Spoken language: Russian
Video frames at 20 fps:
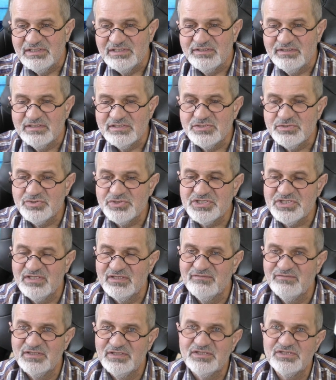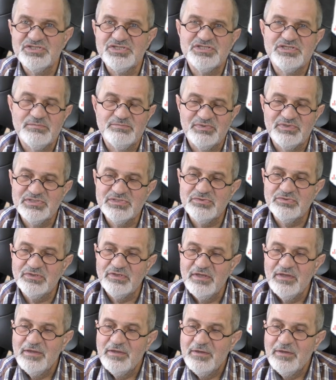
линия, 162 500.